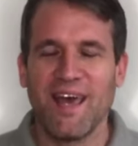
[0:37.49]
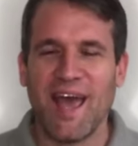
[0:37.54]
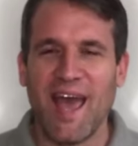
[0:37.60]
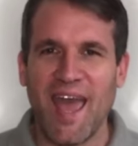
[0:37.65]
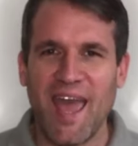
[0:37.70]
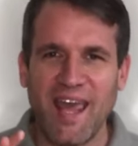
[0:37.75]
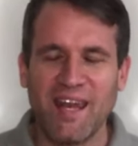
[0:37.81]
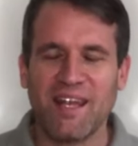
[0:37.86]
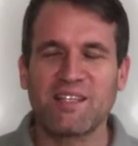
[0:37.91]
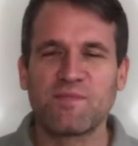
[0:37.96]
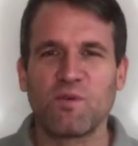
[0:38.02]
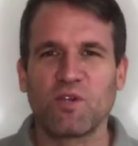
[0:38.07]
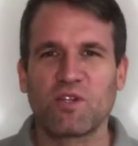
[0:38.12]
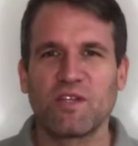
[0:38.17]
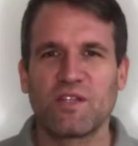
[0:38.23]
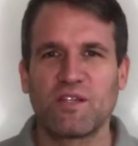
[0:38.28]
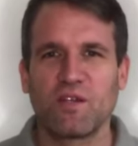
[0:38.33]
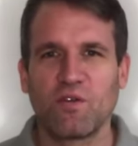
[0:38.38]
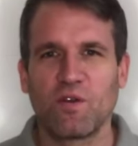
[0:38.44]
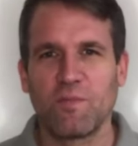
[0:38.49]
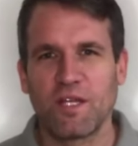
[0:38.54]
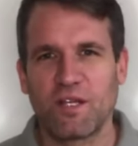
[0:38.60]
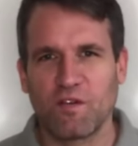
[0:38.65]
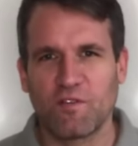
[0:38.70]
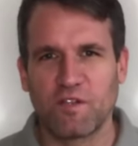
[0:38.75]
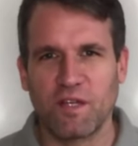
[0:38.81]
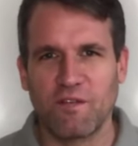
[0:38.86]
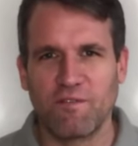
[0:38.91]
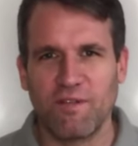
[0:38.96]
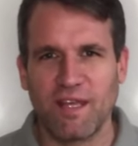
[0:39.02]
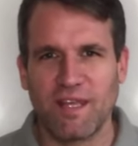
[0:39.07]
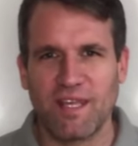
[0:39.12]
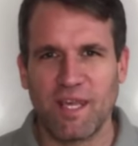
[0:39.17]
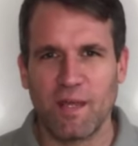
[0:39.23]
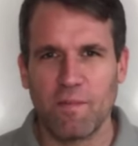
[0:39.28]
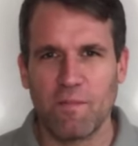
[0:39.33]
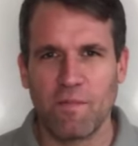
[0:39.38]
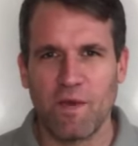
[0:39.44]
Eines möchte ich dir nur mit auf den Weg
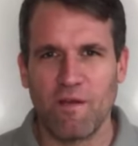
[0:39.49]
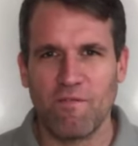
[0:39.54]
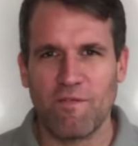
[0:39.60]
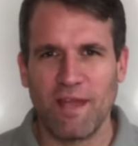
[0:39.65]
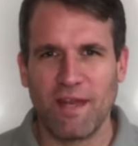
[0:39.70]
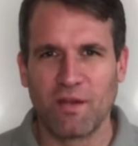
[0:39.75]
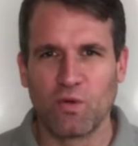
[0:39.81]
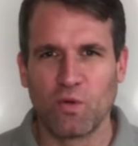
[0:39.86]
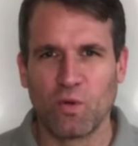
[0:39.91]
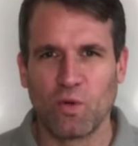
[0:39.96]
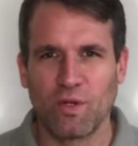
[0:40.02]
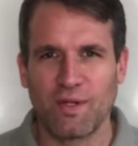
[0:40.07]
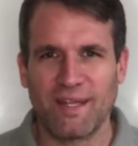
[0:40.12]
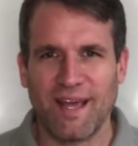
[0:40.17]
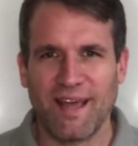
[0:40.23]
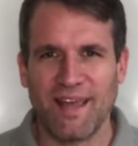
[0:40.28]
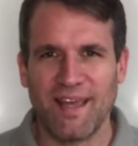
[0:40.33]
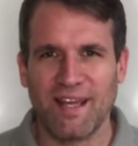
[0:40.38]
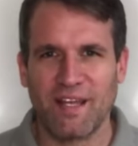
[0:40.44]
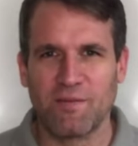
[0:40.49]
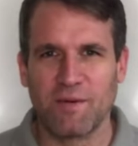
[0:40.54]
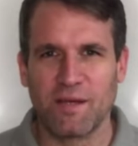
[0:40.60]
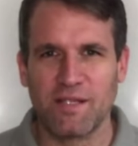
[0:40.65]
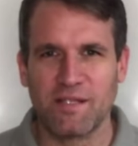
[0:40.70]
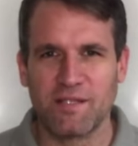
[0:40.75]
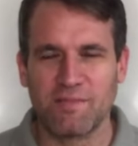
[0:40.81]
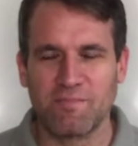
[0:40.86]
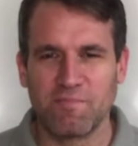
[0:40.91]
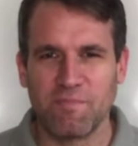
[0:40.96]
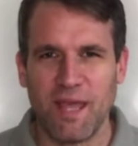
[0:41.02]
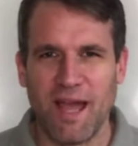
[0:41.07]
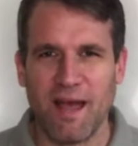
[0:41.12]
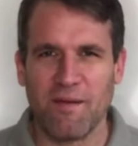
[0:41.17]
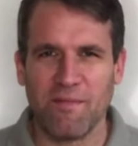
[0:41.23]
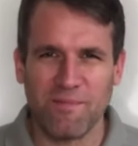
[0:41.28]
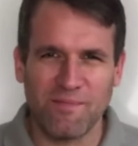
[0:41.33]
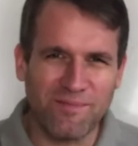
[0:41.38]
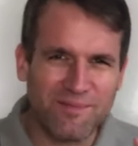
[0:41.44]
geben, wenn du da etwas, ja,